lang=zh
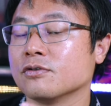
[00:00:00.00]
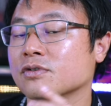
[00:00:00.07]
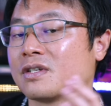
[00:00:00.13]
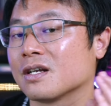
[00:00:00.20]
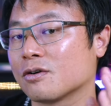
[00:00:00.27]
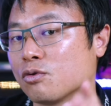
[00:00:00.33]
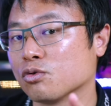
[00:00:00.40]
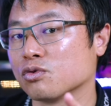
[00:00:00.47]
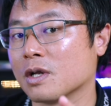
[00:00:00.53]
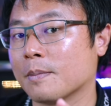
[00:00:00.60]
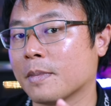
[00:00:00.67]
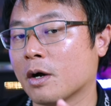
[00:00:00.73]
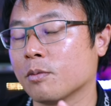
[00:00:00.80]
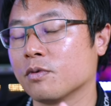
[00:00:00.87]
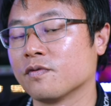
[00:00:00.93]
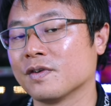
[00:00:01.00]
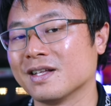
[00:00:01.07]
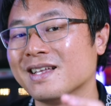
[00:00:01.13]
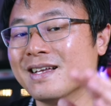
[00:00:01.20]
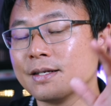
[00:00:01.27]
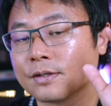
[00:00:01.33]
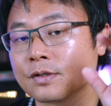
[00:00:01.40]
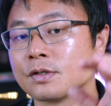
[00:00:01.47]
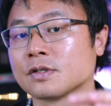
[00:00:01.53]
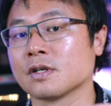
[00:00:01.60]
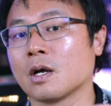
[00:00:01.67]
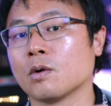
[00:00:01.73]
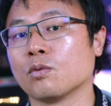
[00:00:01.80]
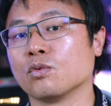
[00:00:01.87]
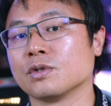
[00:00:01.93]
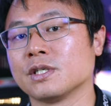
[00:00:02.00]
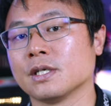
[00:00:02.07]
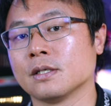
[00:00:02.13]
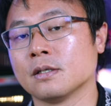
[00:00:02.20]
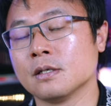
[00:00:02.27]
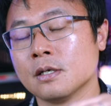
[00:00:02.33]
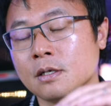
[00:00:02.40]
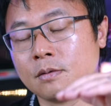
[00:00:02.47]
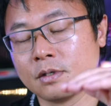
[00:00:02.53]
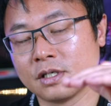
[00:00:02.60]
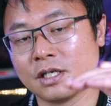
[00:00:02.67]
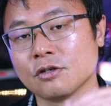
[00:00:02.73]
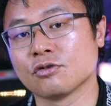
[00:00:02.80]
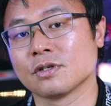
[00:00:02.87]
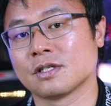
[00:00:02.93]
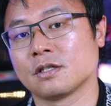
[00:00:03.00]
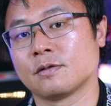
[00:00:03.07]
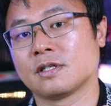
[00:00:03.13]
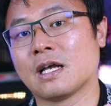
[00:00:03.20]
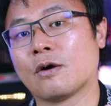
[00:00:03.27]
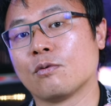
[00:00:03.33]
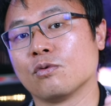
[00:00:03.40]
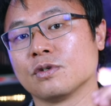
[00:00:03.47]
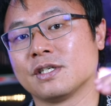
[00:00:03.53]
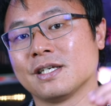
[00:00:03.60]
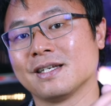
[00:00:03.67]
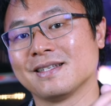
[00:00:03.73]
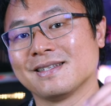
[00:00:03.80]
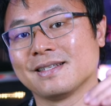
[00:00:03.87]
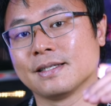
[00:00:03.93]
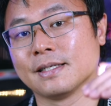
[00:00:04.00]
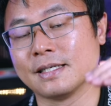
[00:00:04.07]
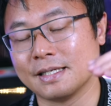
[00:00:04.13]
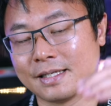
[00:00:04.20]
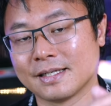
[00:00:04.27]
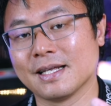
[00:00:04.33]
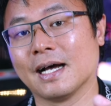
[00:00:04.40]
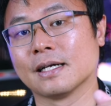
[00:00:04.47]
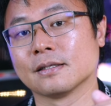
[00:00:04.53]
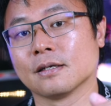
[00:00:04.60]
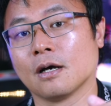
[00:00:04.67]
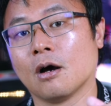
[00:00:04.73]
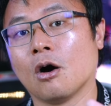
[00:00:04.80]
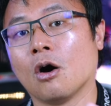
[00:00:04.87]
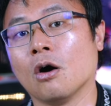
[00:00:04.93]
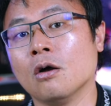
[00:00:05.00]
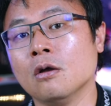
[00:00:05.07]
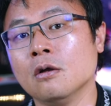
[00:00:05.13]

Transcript: 就是在雇主担保部分，十三万五千薪水十三五千以上的哈、哦，